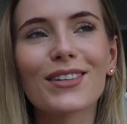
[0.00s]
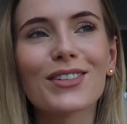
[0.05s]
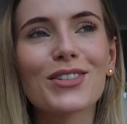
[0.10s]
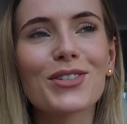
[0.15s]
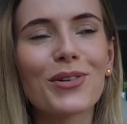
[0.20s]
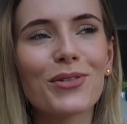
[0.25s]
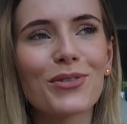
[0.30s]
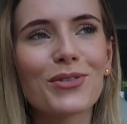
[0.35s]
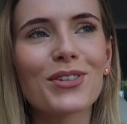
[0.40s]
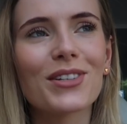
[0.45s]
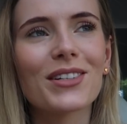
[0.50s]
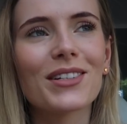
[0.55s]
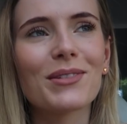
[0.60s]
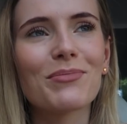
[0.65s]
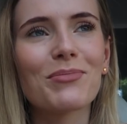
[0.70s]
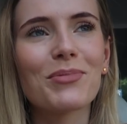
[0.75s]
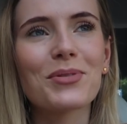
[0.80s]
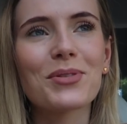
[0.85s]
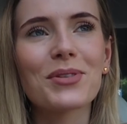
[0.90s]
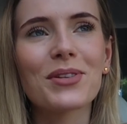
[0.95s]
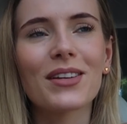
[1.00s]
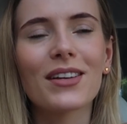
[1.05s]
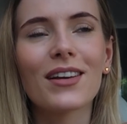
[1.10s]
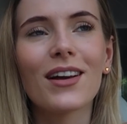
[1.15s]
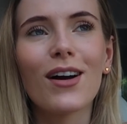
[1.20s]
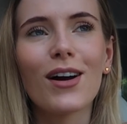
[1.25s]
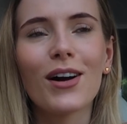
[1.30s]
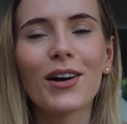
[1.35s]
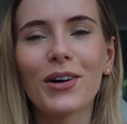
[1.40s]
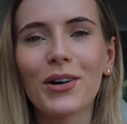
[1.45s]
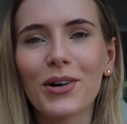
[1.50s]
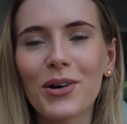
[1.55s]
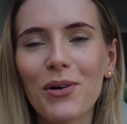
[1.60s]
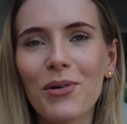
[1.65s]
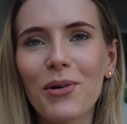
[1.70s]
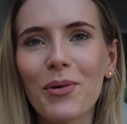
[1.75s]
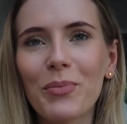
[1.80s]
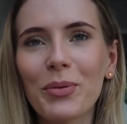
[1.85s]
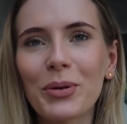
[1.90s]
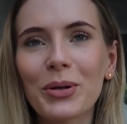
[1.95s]
ciąży i później
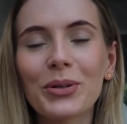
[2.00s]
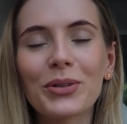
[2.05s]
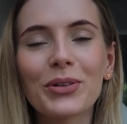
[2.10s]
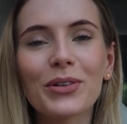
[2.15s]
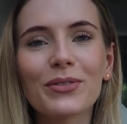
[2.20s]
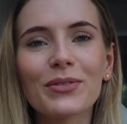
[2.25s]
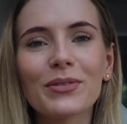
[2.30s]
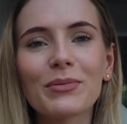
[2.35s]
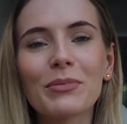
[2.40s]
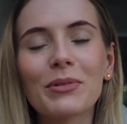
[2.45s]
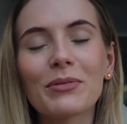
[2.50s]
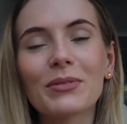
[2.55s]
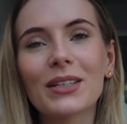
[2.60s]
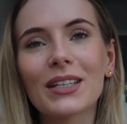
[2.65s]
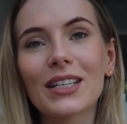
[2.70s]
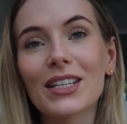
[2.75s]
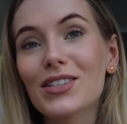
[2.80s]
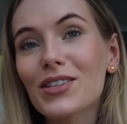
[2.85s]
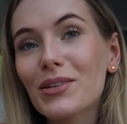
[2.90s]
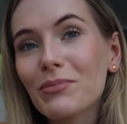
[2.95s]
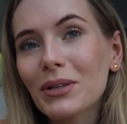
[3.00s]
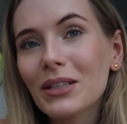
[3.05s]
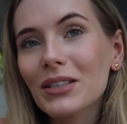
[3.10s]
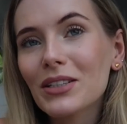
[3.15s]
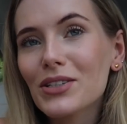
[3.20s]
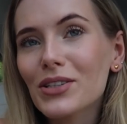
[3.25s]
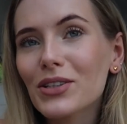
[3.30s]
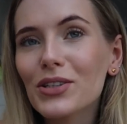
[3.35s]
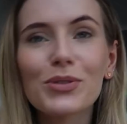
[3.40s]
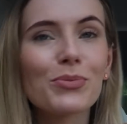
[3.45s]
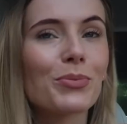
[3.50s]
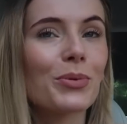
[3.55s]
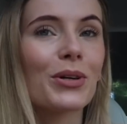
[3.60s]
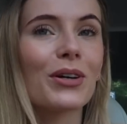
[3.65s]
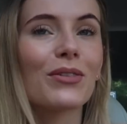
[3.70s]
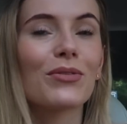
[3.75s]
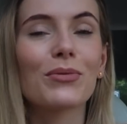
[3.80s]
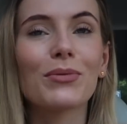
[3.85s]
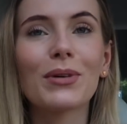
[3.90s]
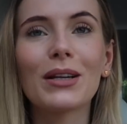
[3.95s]
okołoporodowym. Pewnie jakieś tematy się też
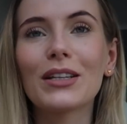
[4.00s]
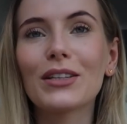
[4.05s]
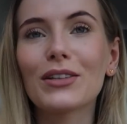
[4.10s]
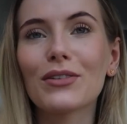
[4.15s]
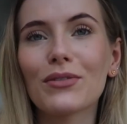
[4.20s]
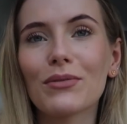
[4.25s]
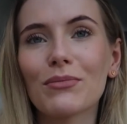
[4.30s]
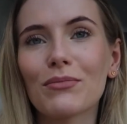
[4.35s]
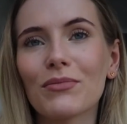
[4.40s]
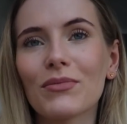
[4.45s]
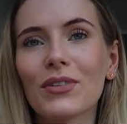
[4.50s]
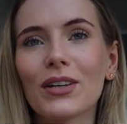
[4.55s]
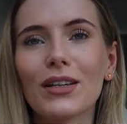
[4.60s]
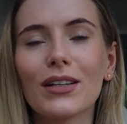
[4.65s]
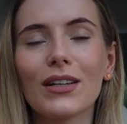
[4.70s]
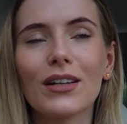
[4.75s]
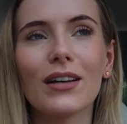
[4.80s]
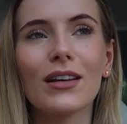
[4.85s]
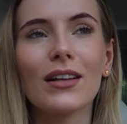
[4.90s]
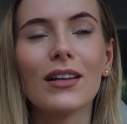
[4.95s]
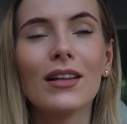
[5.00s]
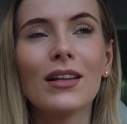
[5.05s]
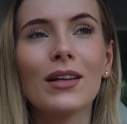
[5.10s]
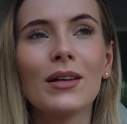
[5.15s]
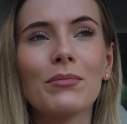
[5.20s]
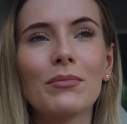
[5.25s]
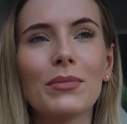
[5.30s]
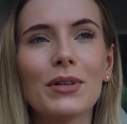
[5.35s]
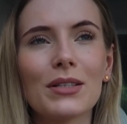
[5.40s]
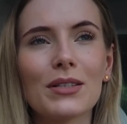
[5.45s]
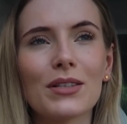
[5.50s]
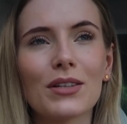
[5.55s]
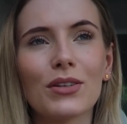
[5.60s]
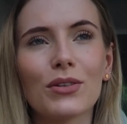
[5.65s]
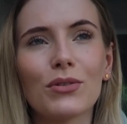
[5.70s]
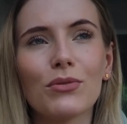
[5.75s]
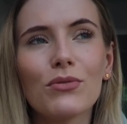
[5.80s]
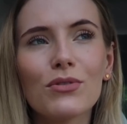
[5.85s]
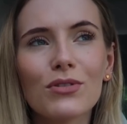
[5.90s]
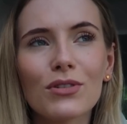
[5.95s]
pojawią, ale nie wiem na ile będzie
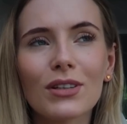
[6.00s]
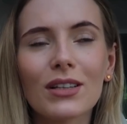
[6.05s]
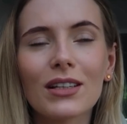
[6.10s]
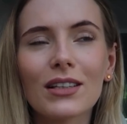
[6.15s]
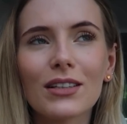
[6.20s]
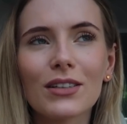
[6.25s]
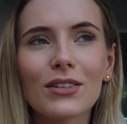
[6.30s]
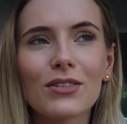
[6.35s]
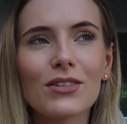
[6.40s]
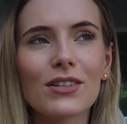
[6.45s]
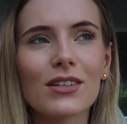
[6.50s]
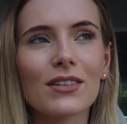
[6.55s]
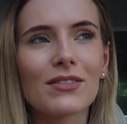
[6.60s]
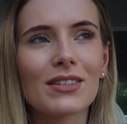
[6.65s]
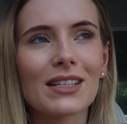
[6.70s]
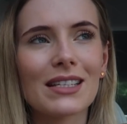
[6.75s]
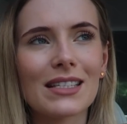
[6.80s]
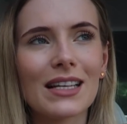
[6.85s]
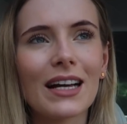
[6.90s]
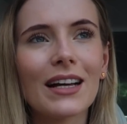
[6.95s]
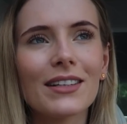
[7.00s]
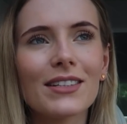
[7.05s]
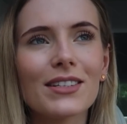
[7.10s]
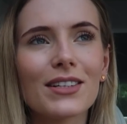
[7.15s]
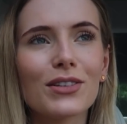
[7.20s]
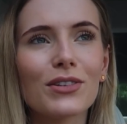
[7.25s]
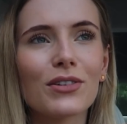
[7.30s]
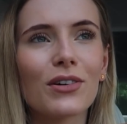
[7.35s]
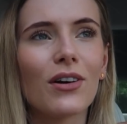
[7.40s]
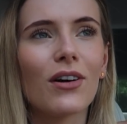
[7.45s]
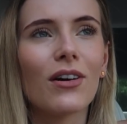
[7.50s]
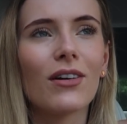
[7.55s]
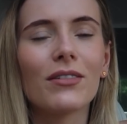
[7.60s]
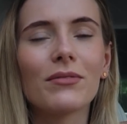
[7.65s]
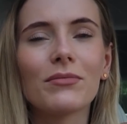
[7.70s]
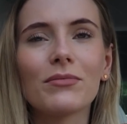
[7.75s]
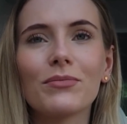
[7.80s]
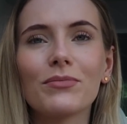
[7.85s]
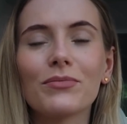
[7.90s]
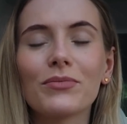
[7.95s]
ich dużo, dlatego że w zasadzie to
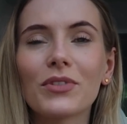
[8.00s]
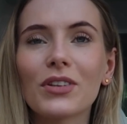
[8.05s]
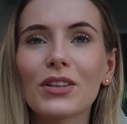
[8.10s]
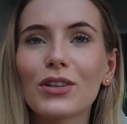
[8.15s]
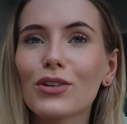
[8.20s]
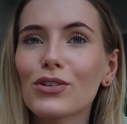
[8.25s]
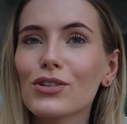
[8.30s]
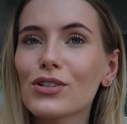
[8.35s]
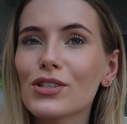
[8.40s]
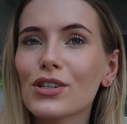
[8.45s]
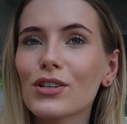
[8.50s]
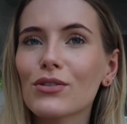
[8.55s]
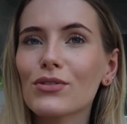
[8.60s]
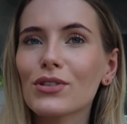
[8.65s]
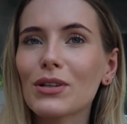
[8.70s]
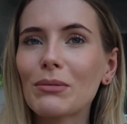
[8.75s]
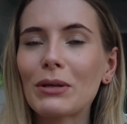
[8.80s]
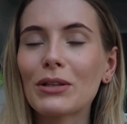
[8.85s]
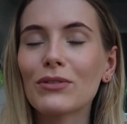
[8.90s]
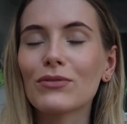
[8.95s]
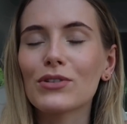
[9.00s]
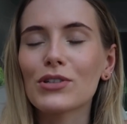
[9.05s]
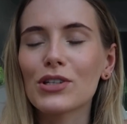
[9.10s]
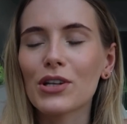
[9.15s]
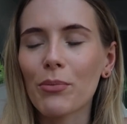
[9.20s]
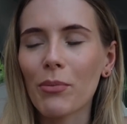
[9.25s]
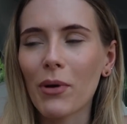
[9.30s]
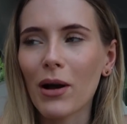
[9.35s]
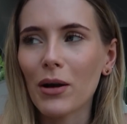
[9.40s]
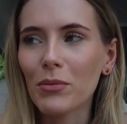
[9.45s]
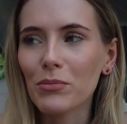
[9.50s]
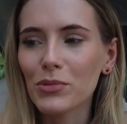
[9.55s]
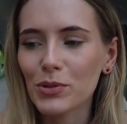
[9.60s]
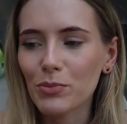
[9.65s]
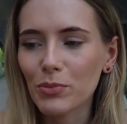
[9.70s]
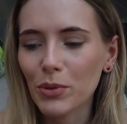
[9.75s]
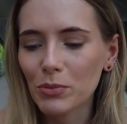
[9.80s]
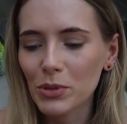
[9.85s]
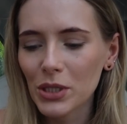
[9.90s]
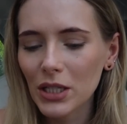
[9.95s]
mm, troszeczkę już temat wyczerpałam przy
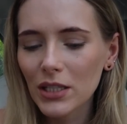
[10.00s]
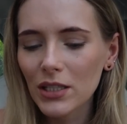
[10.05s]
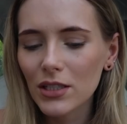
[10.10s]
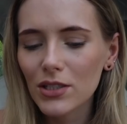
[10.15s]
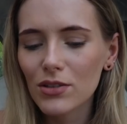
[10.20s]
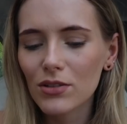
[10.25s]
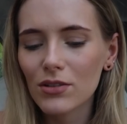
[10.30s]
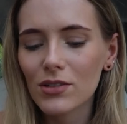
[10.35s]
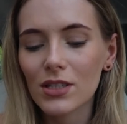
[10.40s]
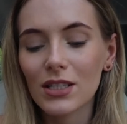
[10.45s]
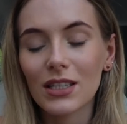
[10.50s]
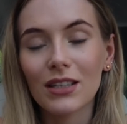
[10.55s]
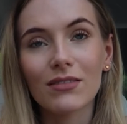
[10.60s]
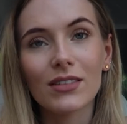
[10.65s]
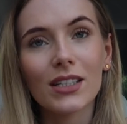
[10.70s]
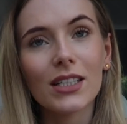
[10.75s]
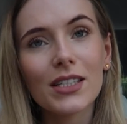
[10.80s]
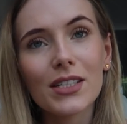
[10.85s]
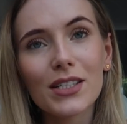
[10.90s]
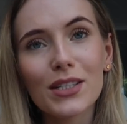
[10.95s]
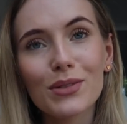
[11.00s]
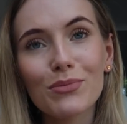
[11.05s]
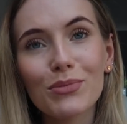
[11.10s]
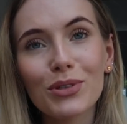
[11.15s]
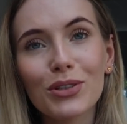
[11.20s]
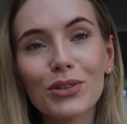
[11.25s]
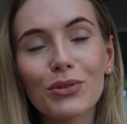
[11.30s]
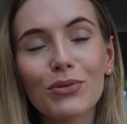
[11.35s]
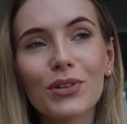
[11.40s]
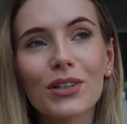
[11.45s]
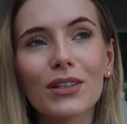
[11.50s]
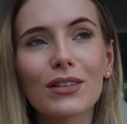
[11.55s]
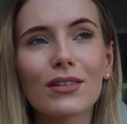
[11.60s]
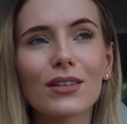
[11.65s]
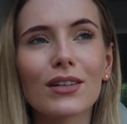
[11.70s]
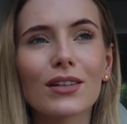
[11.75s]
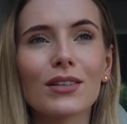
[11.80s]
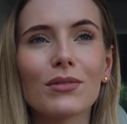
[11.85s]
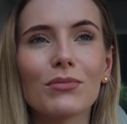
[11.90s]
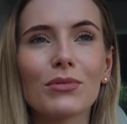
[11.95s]
poprzedniej ciąży. Niewiele się zmieniło,
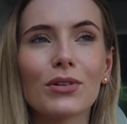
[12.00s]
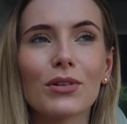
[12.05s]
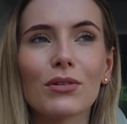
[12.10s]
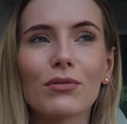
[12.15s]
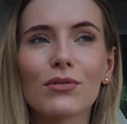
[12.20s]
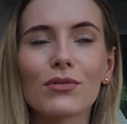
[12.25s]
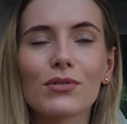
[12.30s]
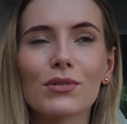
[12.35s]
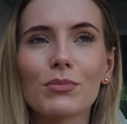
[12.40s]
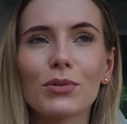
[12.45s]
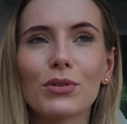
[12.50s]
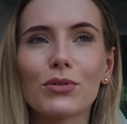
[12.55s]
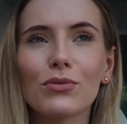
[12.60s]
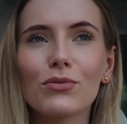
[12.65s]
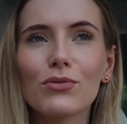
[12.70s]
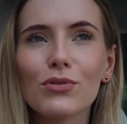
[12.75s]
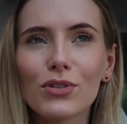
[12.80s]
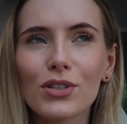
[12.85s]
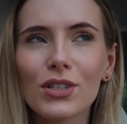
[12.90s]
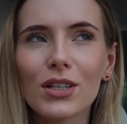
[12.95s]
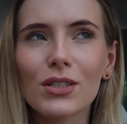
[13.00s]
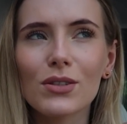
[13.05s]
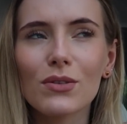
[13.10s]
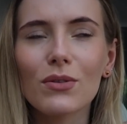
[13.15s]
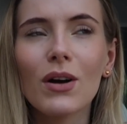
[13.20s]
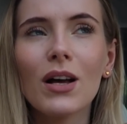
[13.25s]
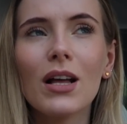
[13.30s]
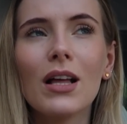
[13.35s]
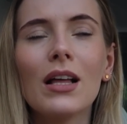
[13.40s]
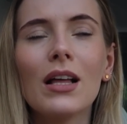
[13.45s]
jednak nie minęło zbyt dużo czasu.